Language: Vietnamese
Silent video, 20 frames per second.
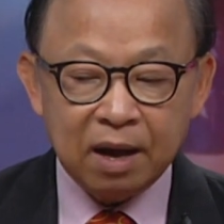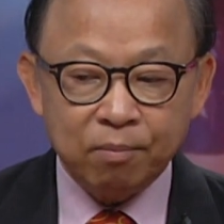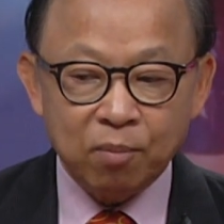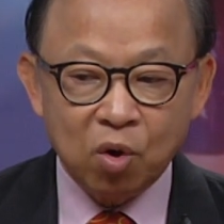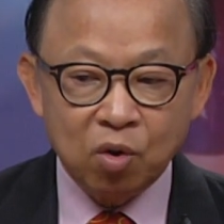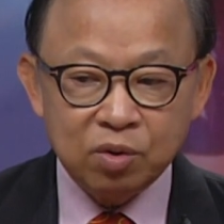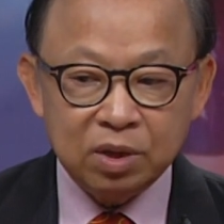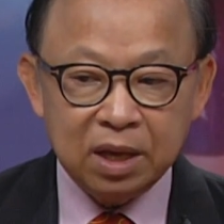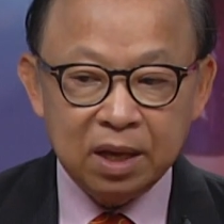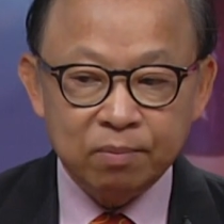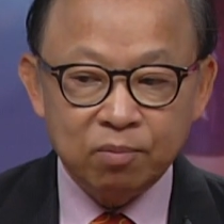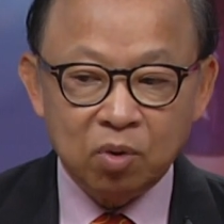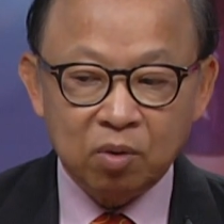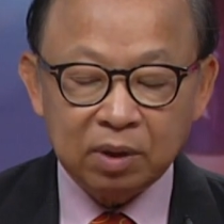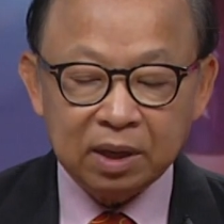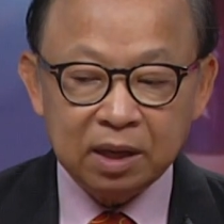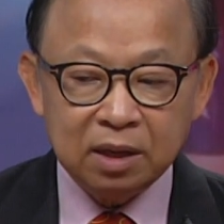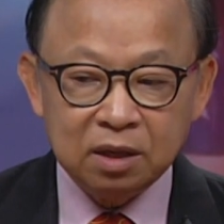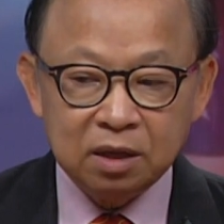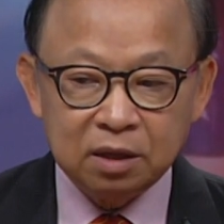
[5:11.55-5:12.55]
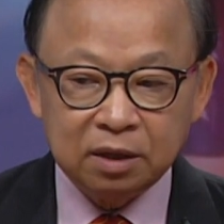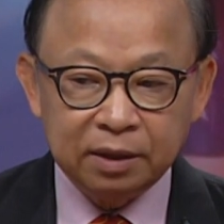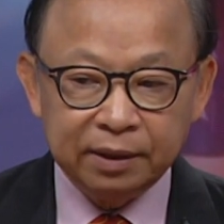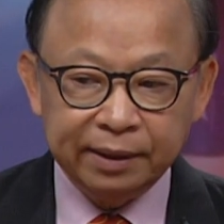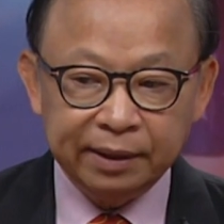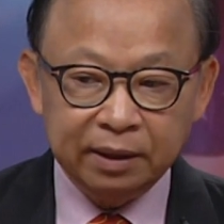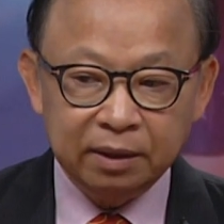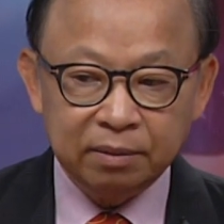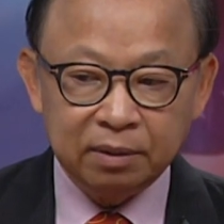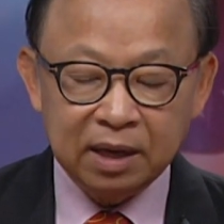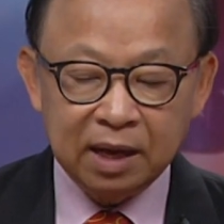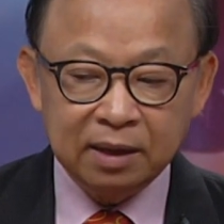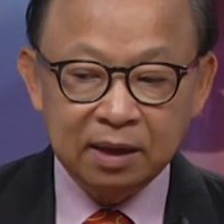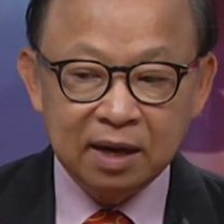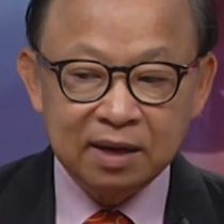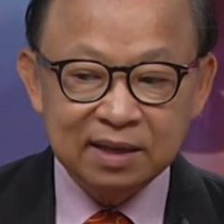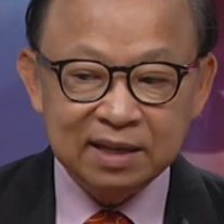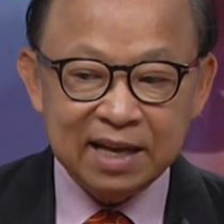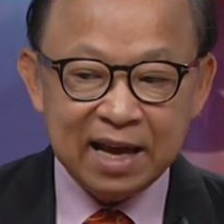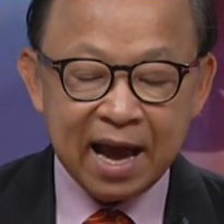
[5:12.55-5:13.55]
bổ nhiệm một cái người để
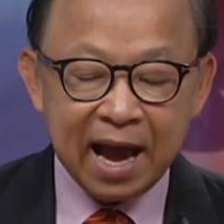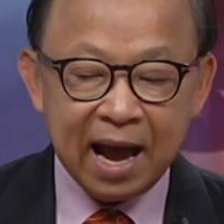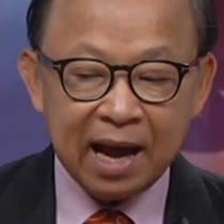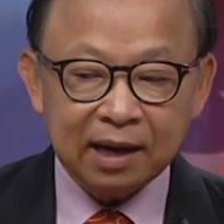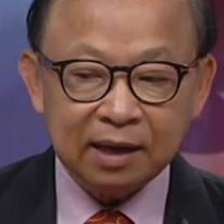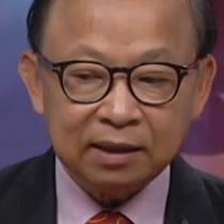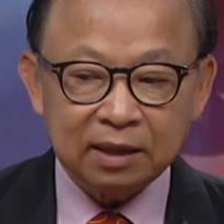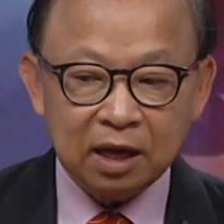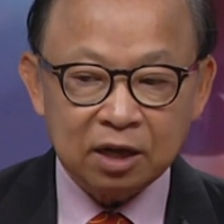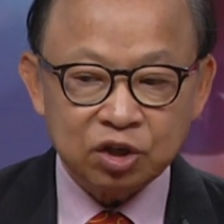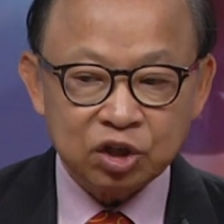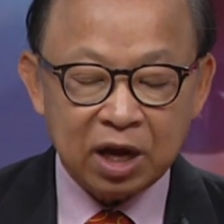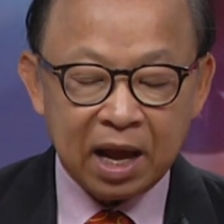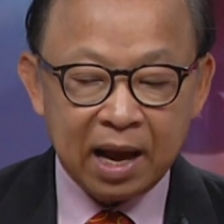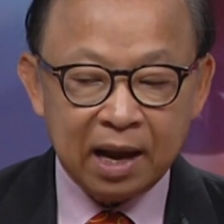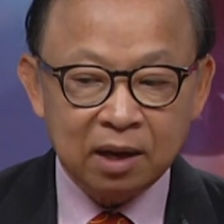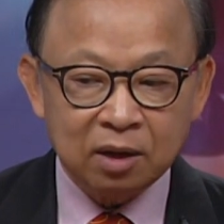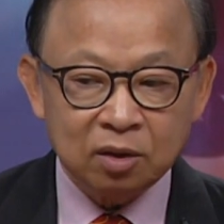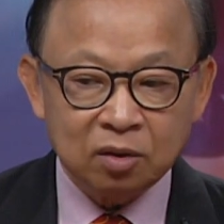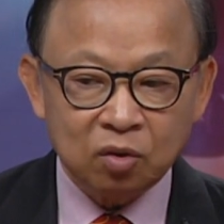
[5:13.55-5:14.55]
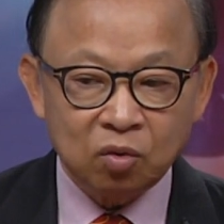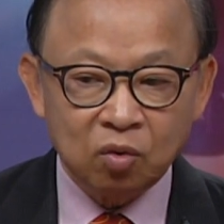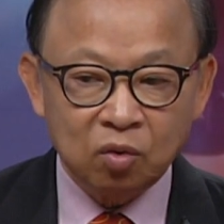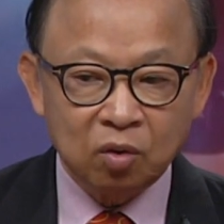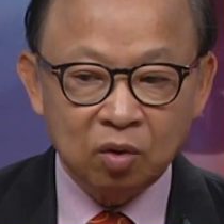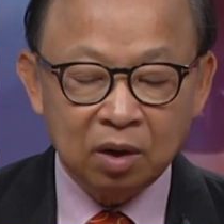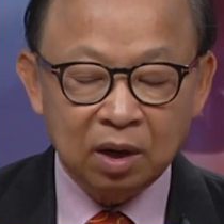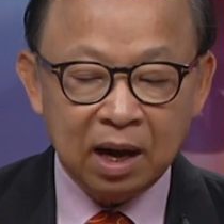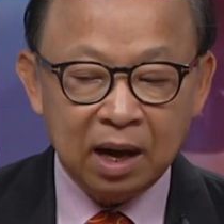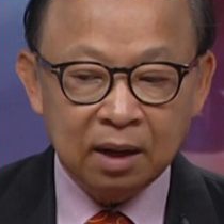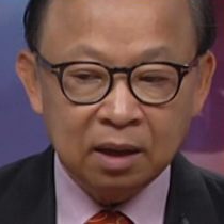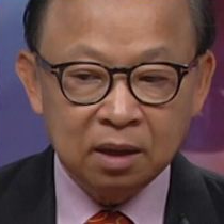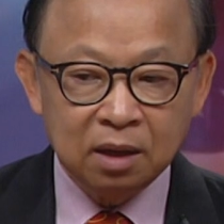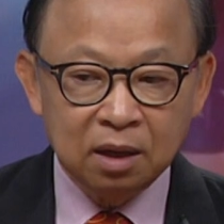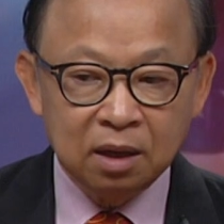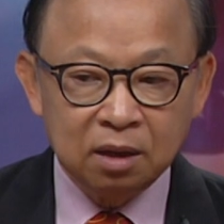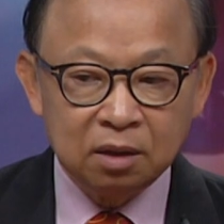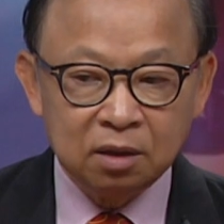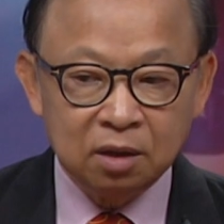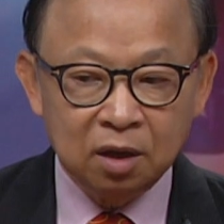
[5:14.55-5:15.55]
định giá cái tài sản của
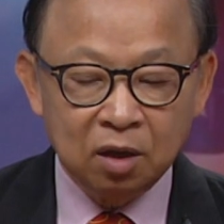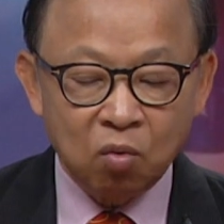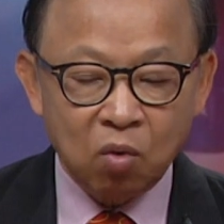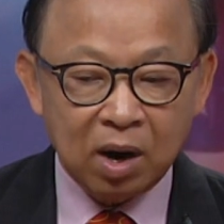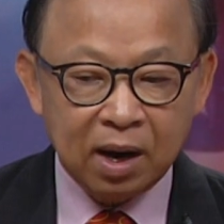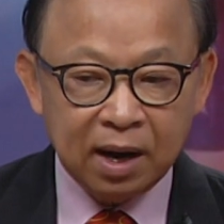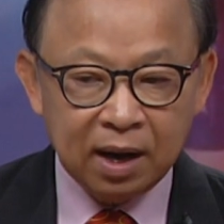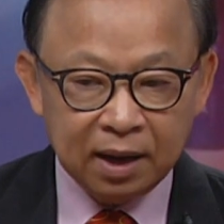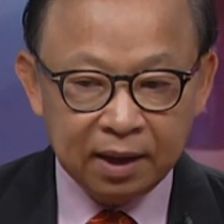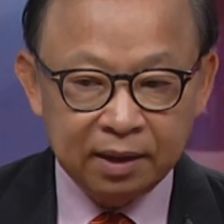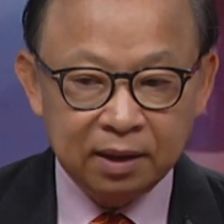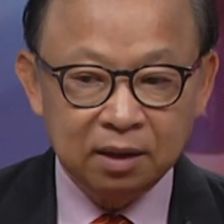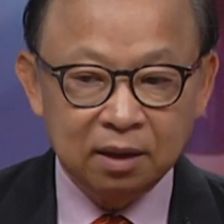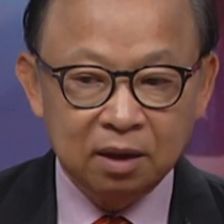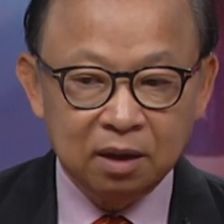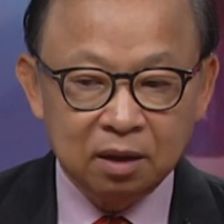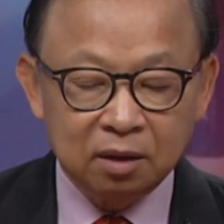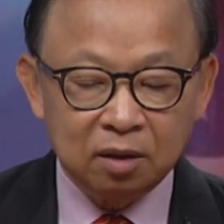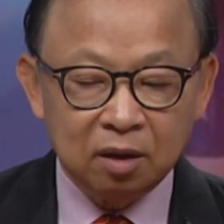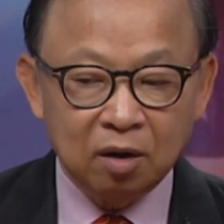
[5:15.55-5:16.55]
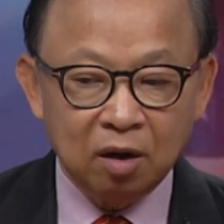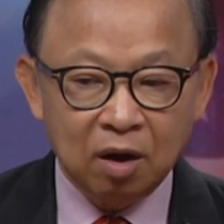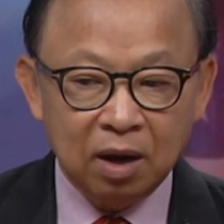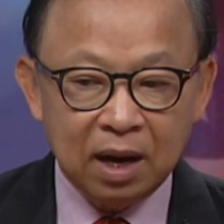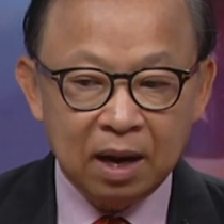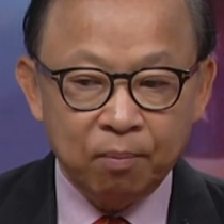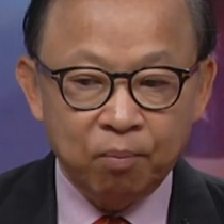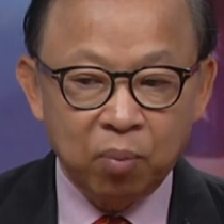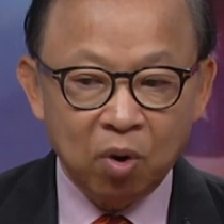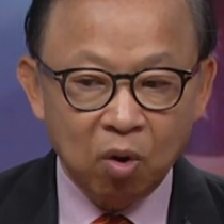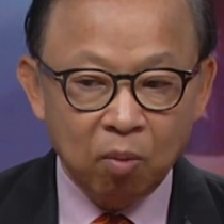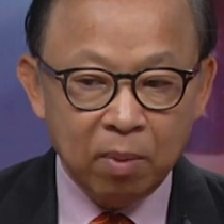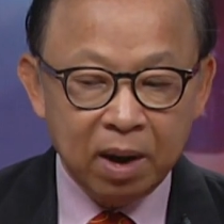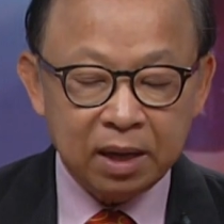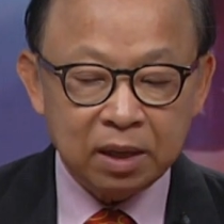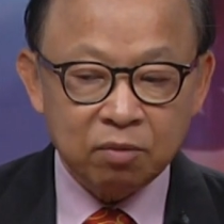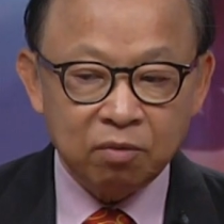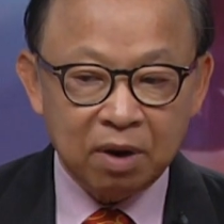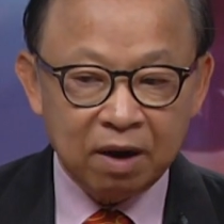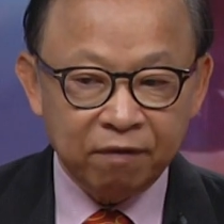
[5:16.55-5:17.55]
người qua đời nó gọi là
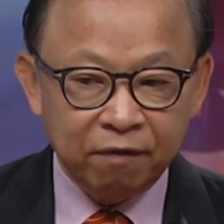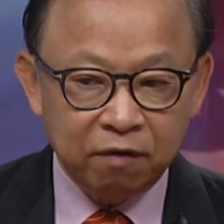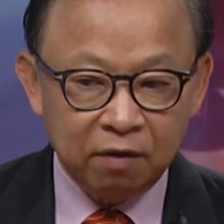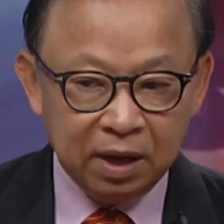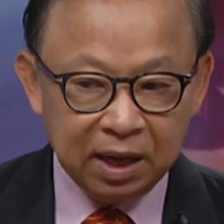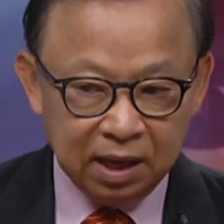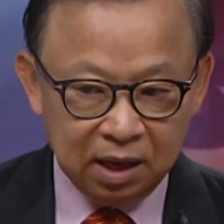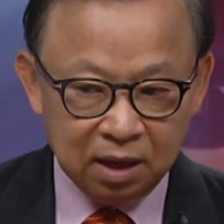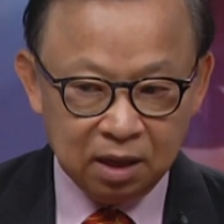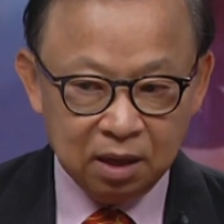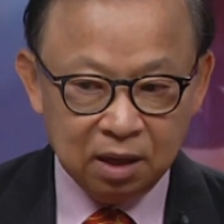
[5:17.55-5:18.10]
probate referee